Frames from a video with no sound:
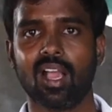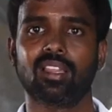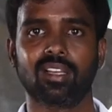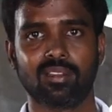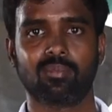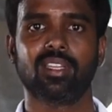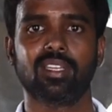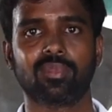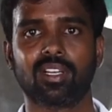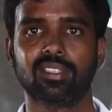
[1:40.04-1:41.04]
அதுக்கடுத்து
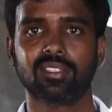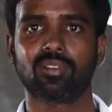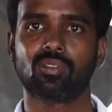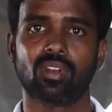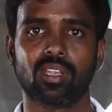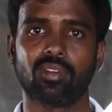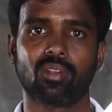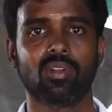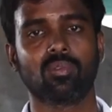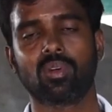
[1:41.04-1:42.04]
மதியம் கழித்து வந்து ஒரு
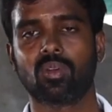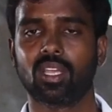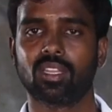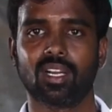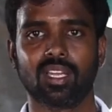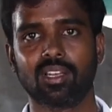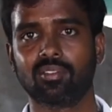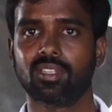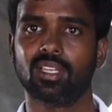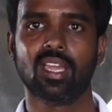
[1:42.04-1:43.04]
ஈவினிங்குள்ளே ஒரு ஐந்து கடைகளை
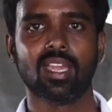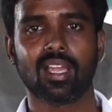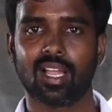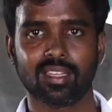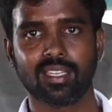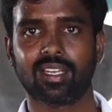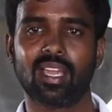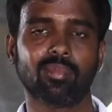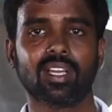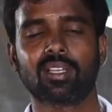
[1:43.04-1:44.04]
வந்து அந்த
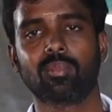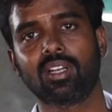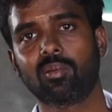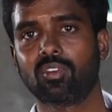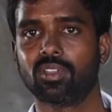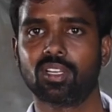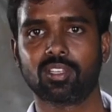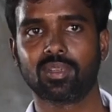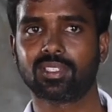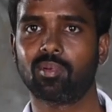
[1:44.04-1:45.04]
டைமுக்கு ஏற்ற மாதிரி நம்ம வந்து
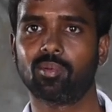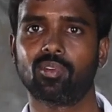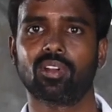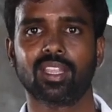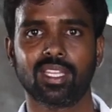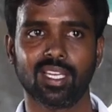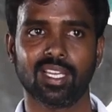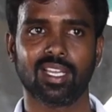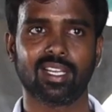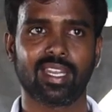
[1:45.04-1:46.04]
எடுத்து போய் சப்ளை பண்ணுவோம் இந்த
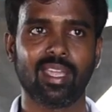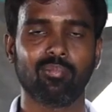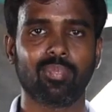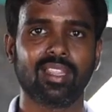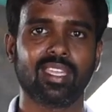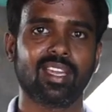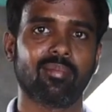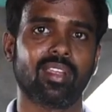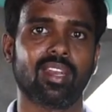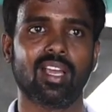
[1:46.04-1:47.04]
டைம் பார்த்திங்க
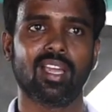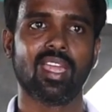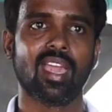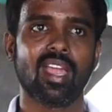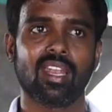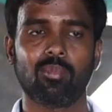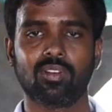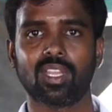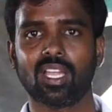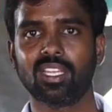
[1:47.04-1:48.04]
அப்படின்னா
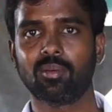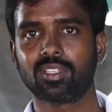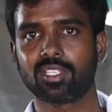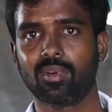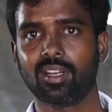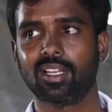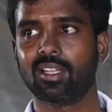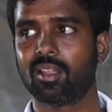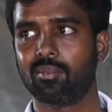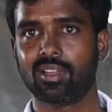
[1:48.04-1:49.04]
நம்மளுக்கு வந்து அதிகபட்சமான
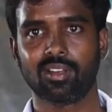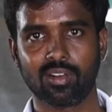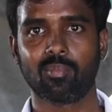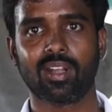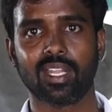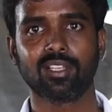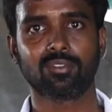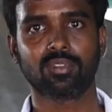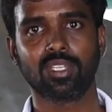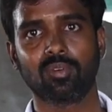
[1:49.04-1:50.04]
இல்லை நம்ம என்னோடய பண்ணையை
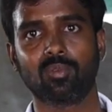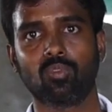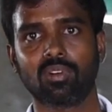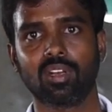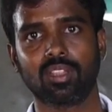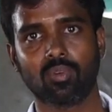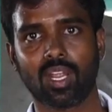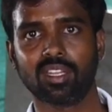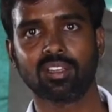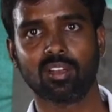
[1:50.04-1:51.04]
சுற்றி ஒரு மூன்றுலேருந்து
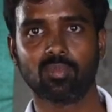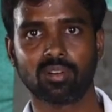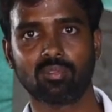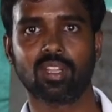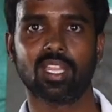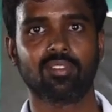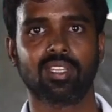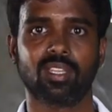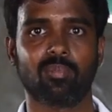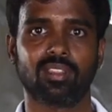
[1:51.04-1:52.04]
ஒரு ஐந்து கிலோமீட்டருக்குள்ளே தான்
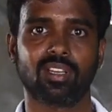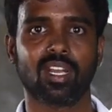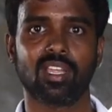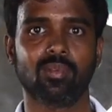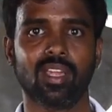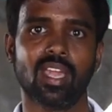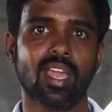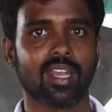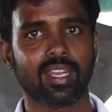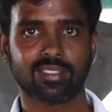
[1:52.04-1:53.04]
வந்து இந்த பத்து கடைகளுமே
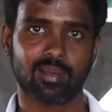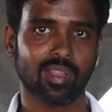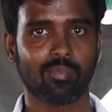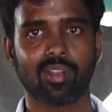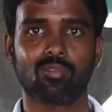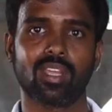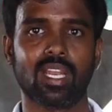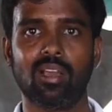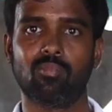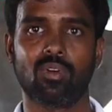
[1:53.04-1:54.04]
நான் சப்ளை பண்ணக்கூடிய
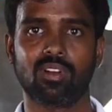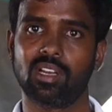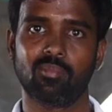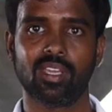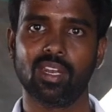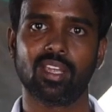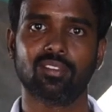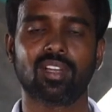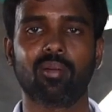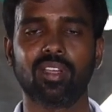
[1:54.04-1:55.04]
எல்லா பொருட்களுமே
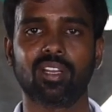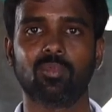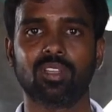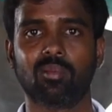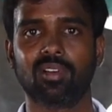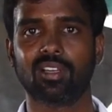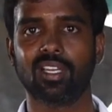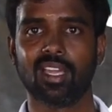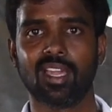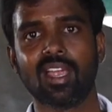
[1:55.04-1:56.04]
இருக்குது ஸோ அப்படி இருக்கும்போது நம்மளுக்கு